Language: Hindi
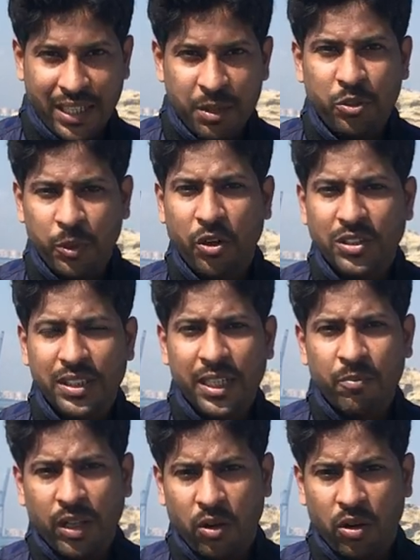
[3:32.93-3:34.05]
चाइना पोर्ट पहुँच
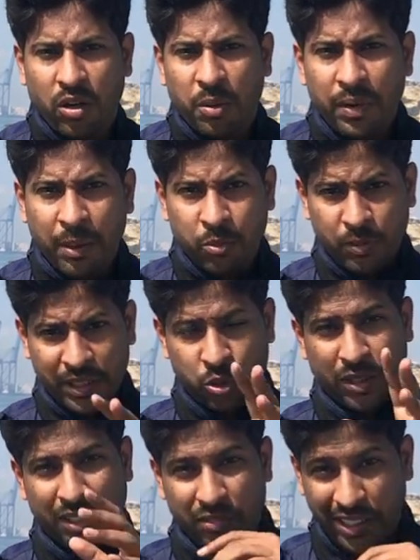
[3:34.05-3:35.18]
गए और मैं आपको बस एक
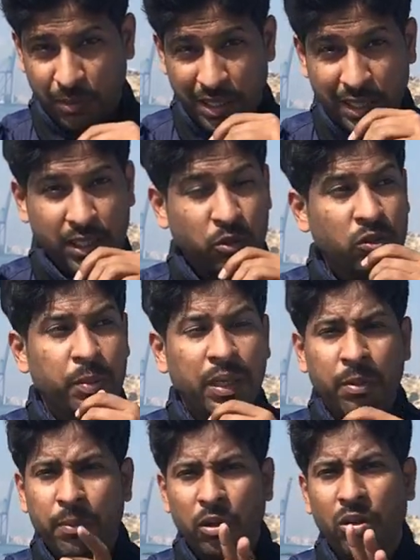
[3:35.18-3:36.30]
छोटा सा वाक्य बताना चाहता हूँ जो अभी
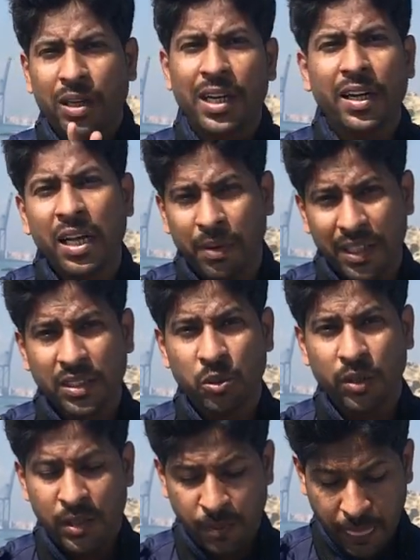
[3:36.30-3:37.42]
अभी बिल्कुल करंटली हमारे साथ
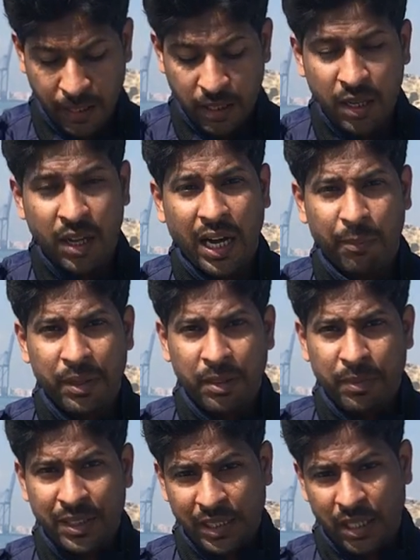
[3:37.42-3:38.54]
हुआ अभी
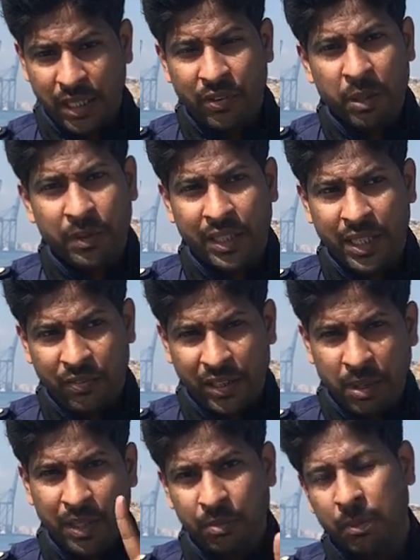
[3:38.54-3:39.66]
मैं जहाँ इवेंट में था ना इवेंट
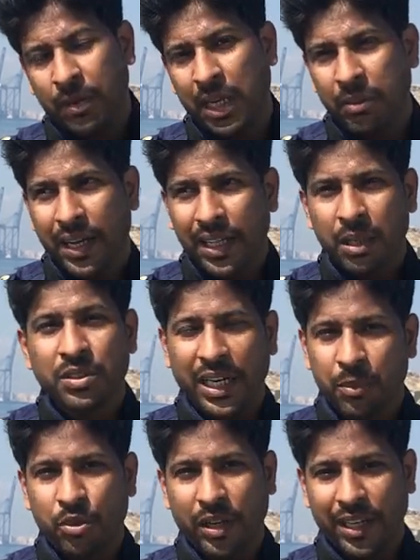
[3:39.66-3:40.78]
के बाद हमने प्लान बनाया कि हम
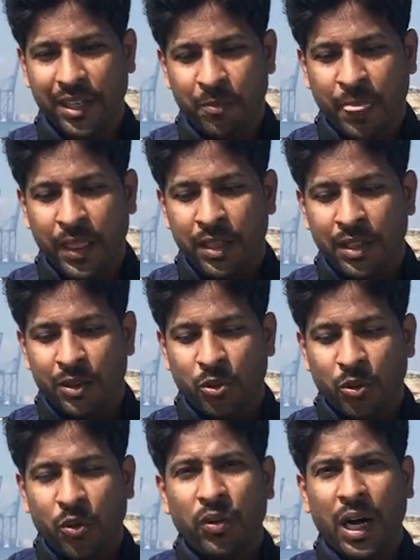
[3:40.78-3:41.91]
चाइना पोर्ट आएंगे
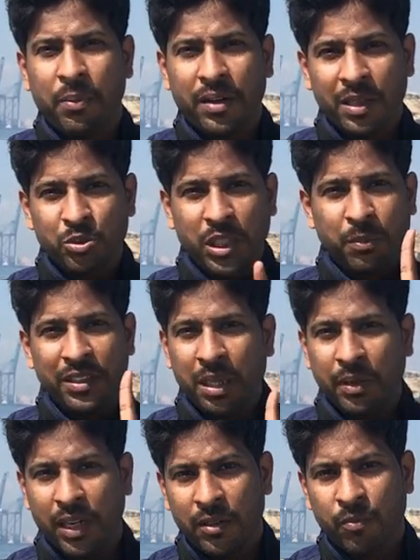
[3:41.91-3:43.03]
तो वहाँ पर ना मुझे एक बंदा
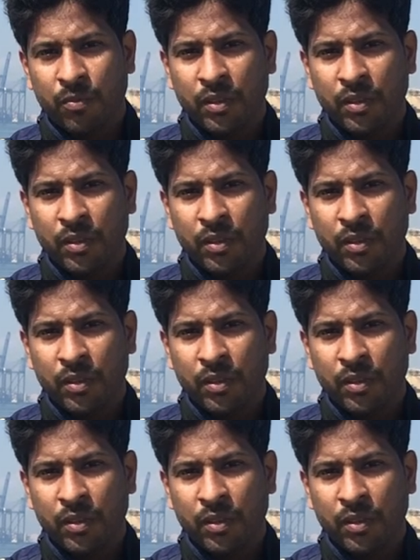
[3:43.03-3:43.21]
मिला